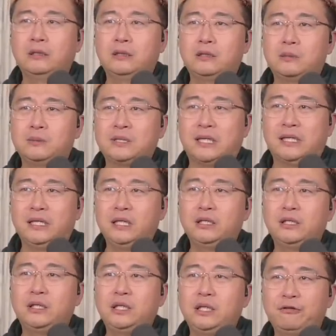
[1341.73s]
怎么讲呢？一
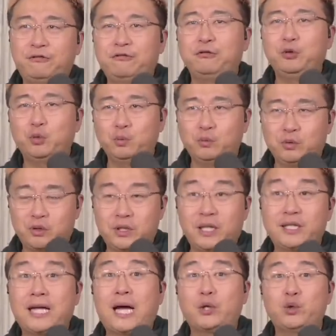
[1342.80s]
个一个附庸，就是一个
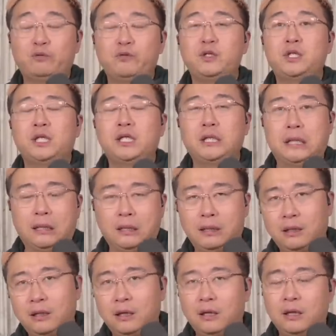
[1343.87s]
搭顺风车的。
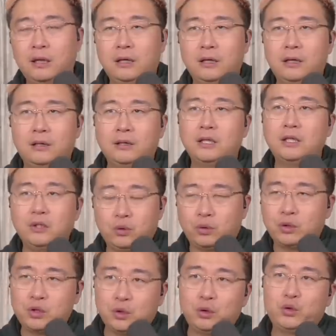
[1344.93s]
但是有的
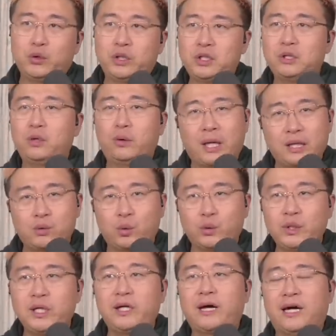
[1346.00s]
时候又觉得这个国家所
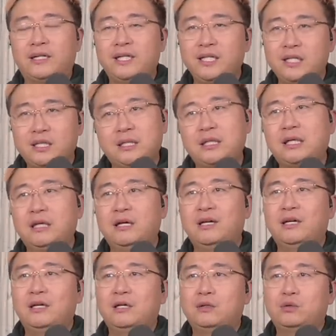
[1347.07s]
蕴含的一些
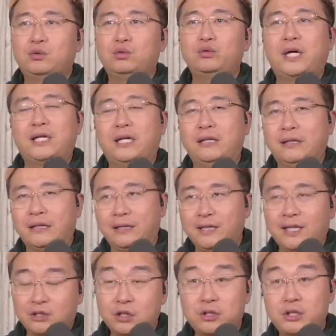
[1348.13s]
巨大的能
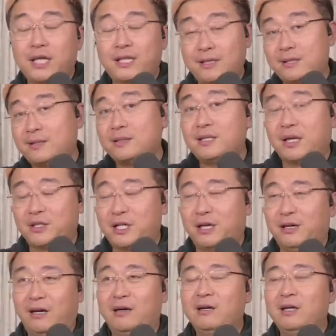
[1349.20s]
量，甚至它在思想上
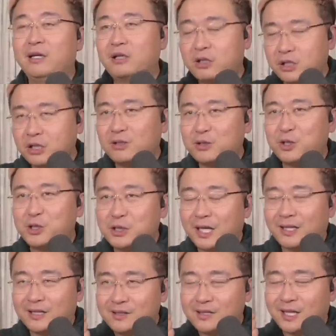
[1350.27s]
啊，甚至
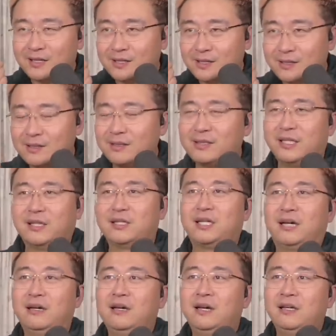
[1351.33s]
在在思想
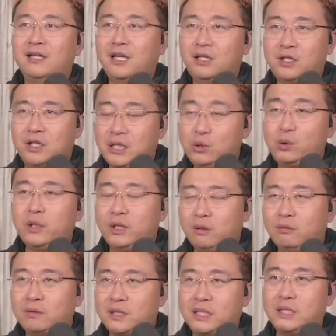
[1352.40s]
上，它的确能
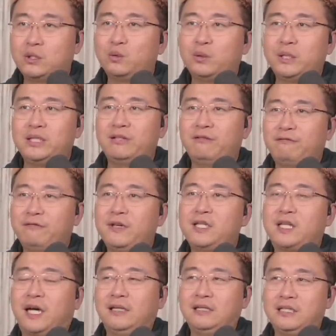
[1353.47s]
够提供一些非
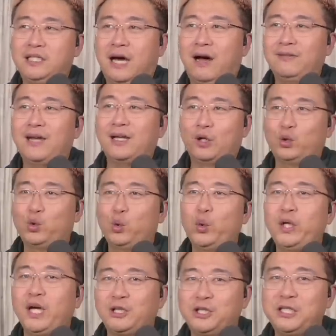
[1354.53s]
常强大的多
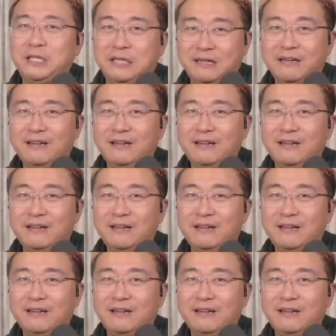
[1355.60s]
样性